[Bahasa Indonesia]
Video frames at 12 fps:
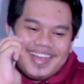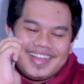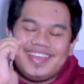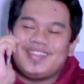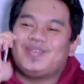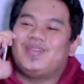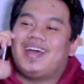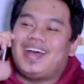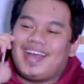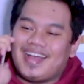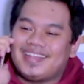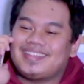
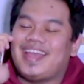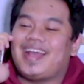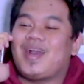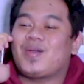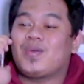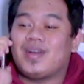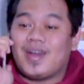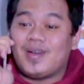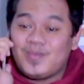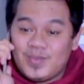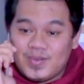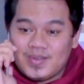Gitulah saya ngaku ke
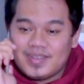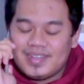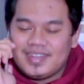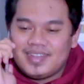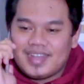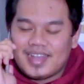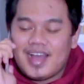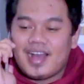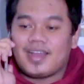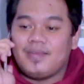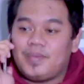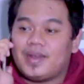kamu, gak
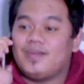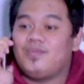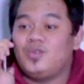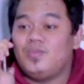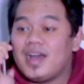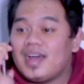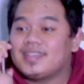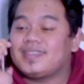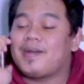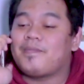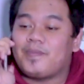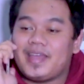akan pernah berubah
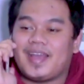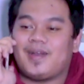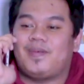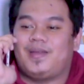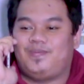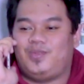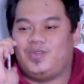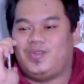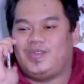sampai kapanpun.